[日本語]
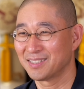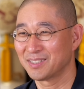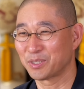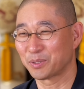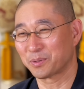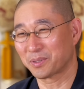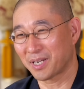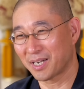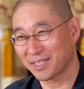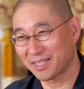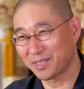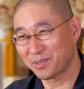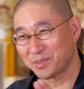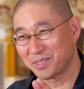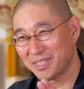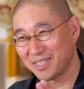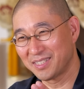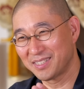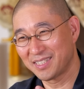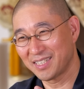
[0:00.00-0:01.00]
ちょっと体の
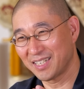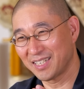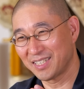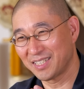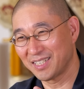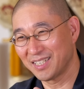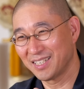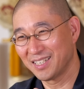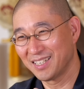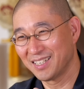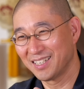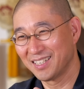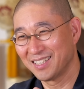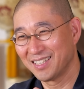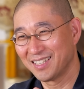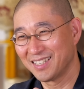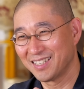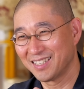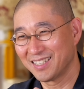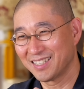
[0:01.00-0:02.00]
ちっちゃい
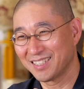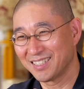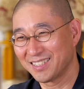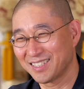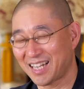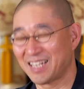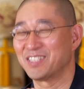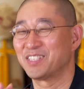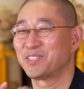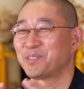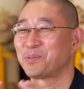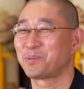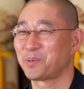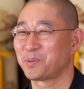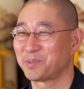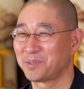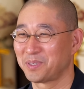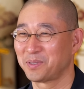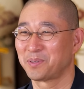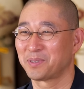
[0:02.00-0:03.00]
感じの
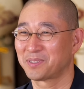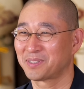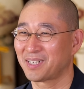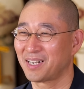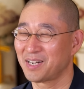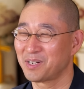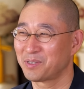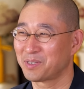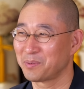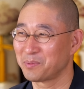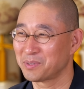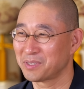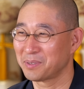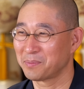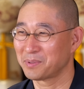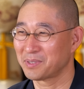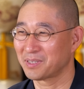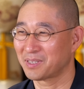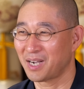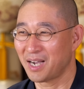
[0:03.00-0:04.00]
子っていうのは好かれるかもし
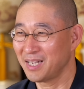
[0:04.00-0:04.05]
れません。